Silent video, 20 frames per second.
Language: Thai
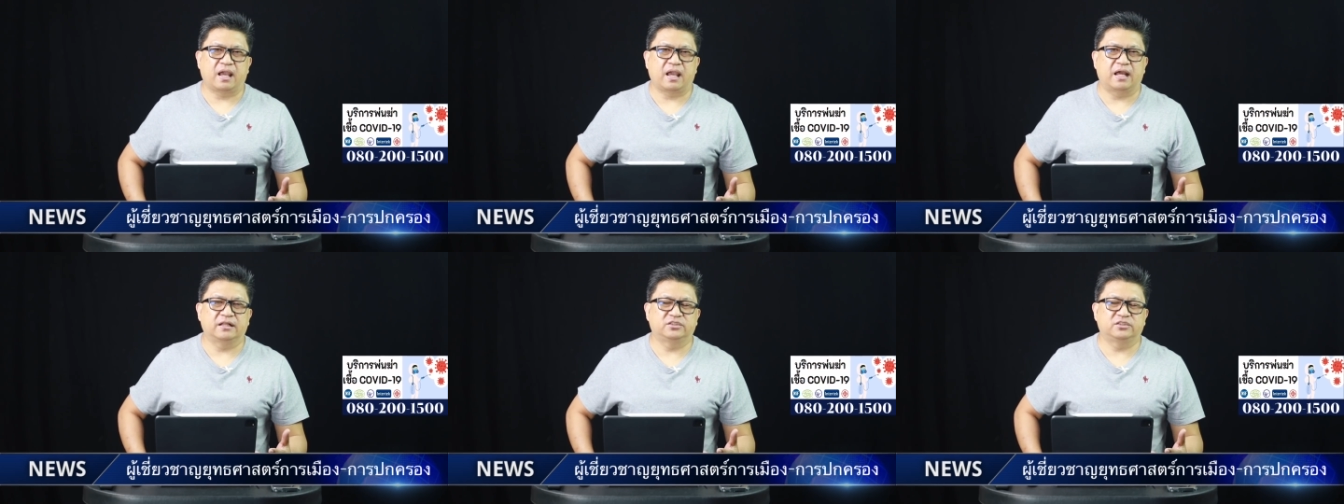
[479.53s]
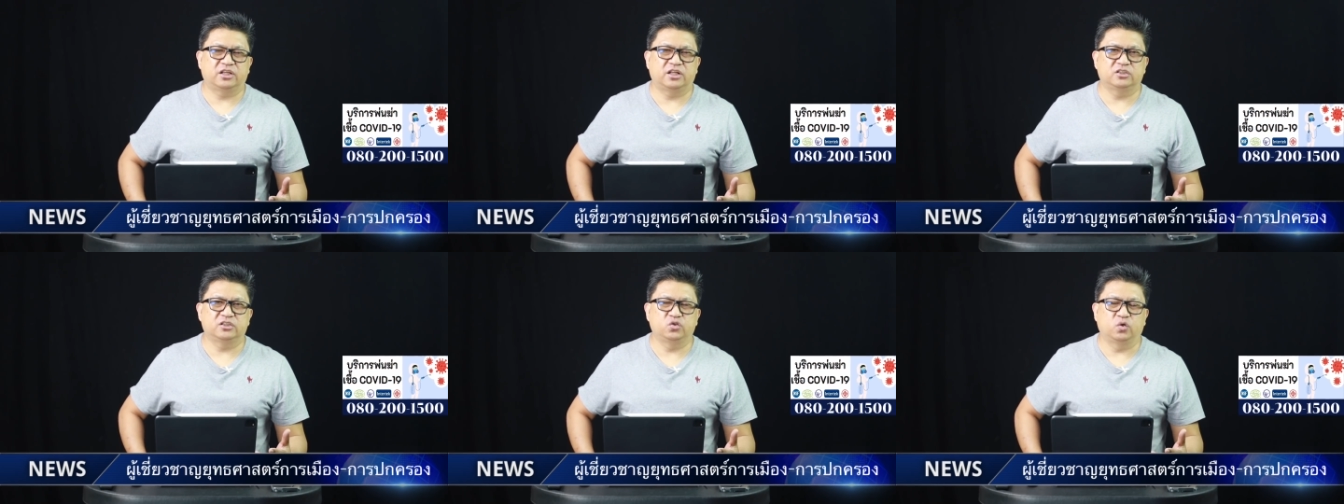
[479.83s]
การ
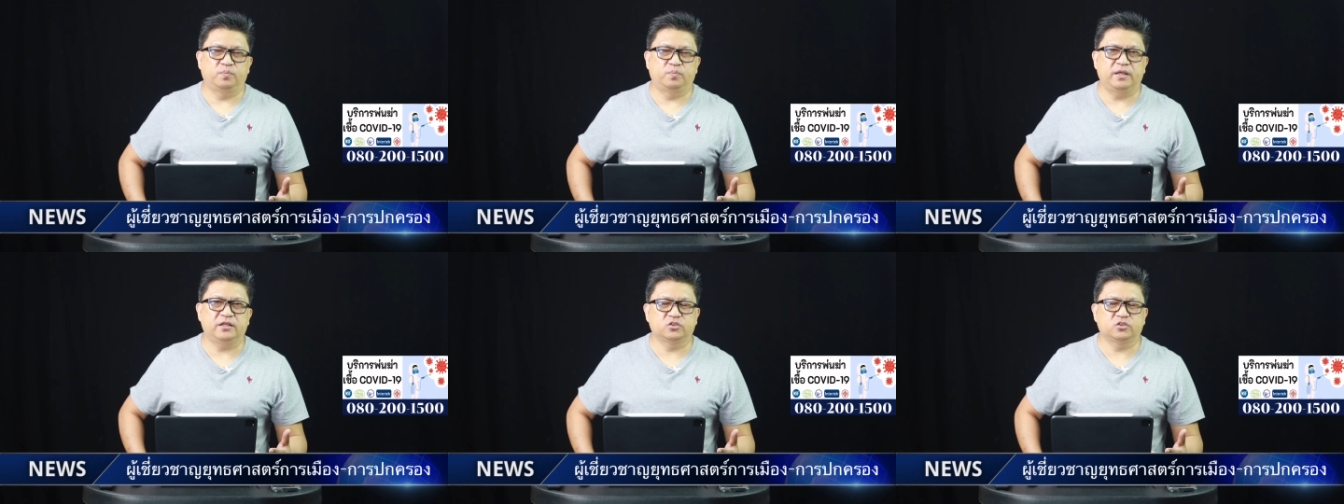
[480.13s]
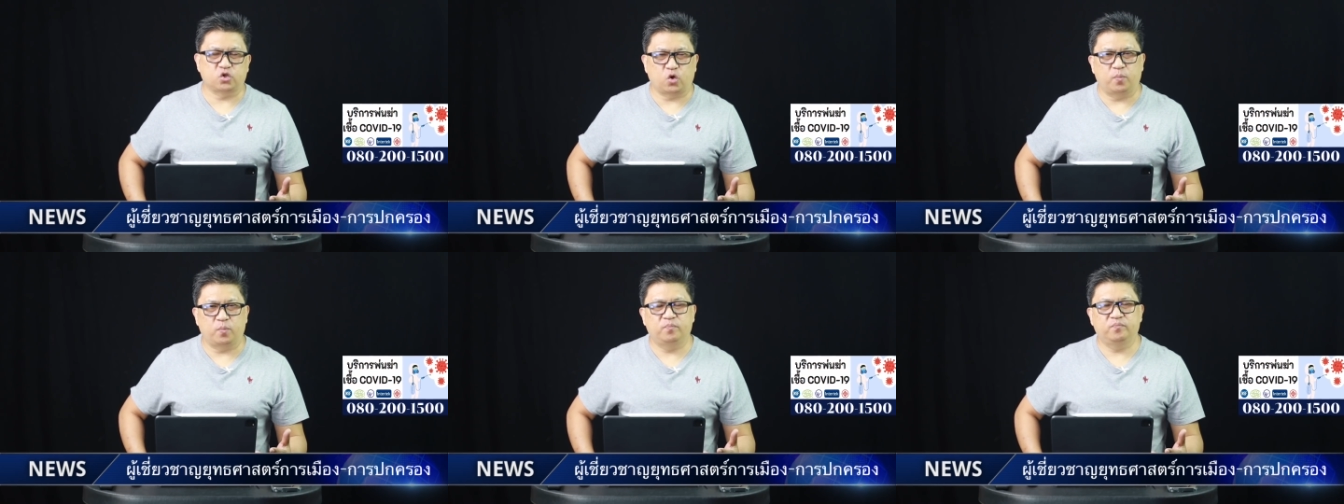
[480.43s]
ชนสูตรพลิก
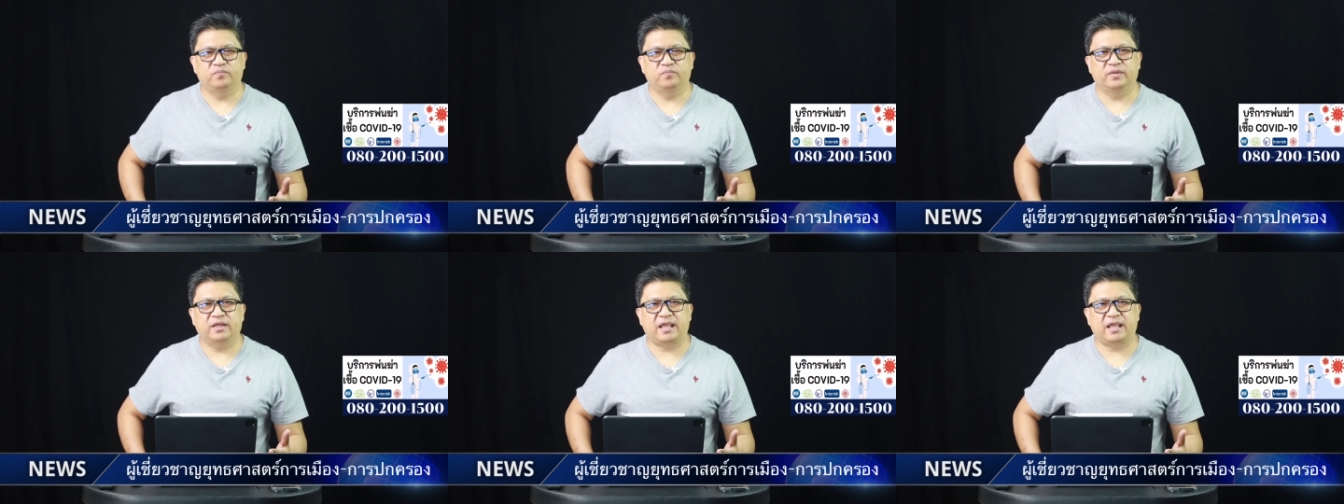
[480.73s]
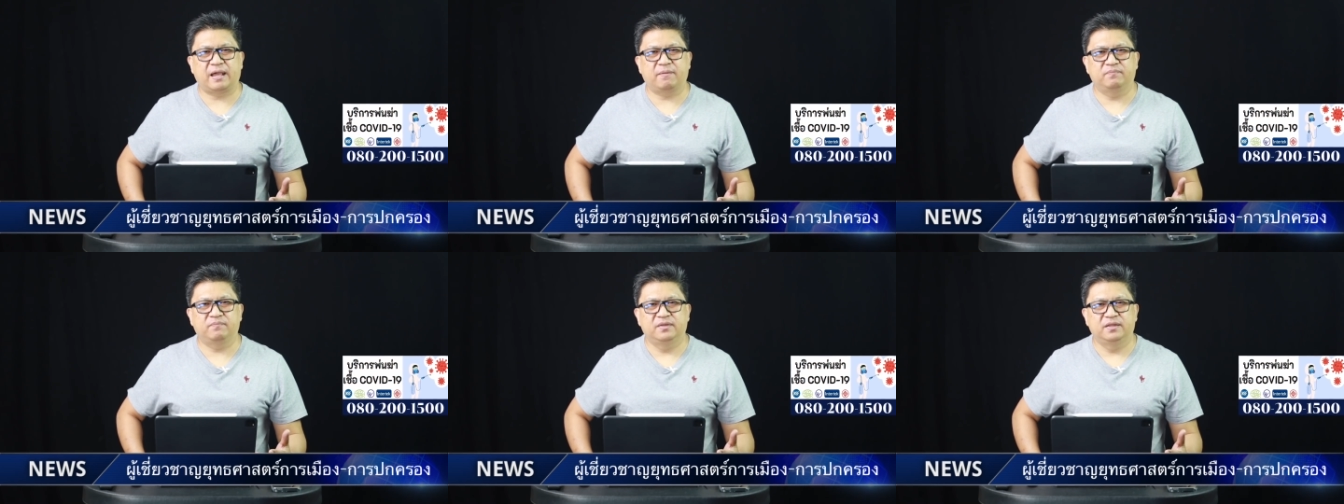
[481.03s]
ศพ
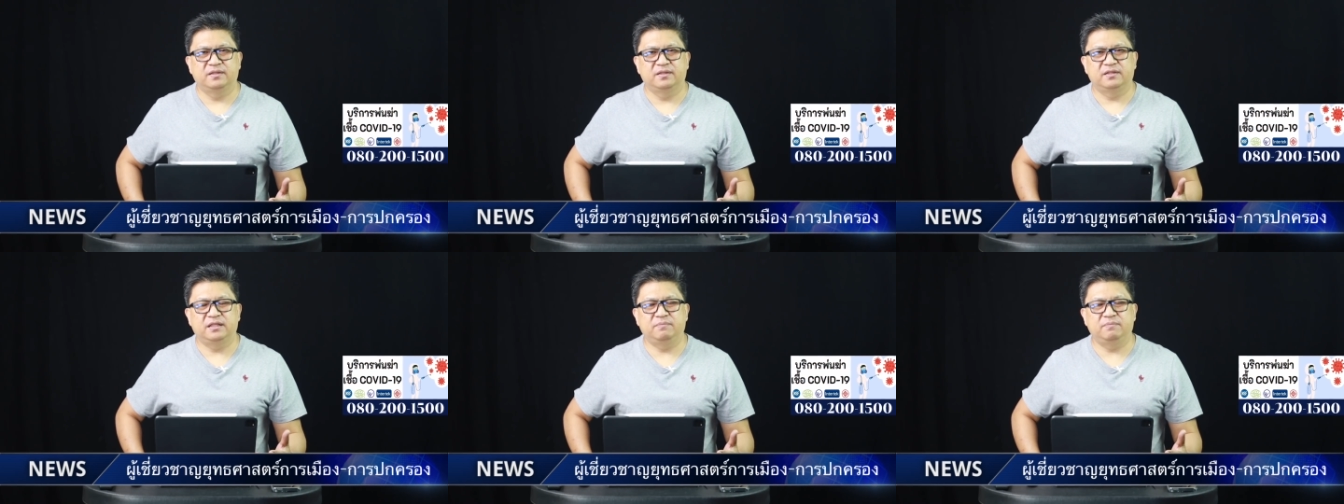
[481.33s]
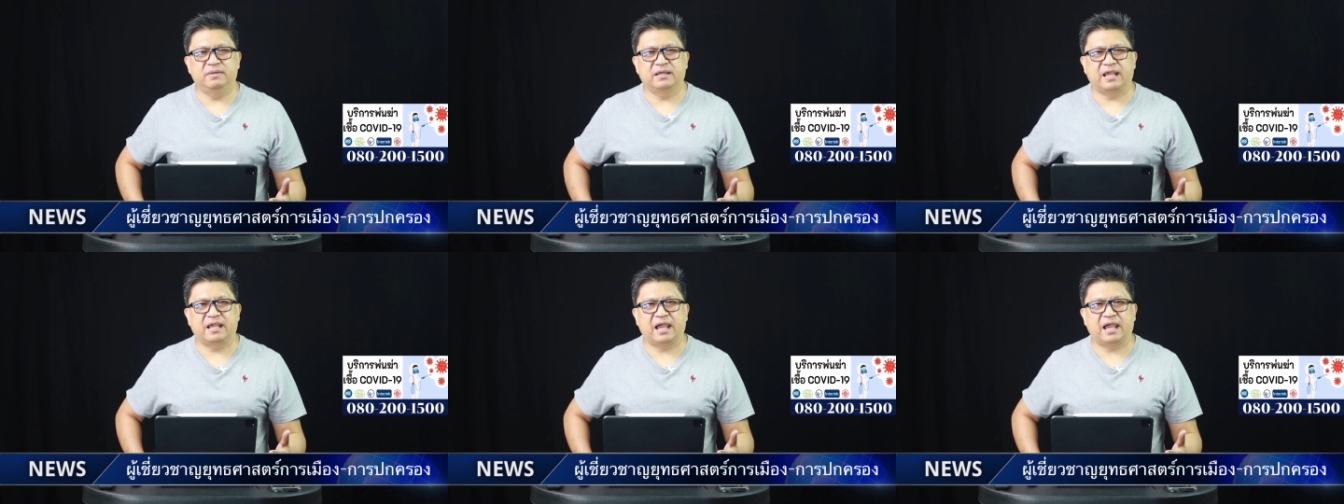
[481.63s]
นะครับที่มี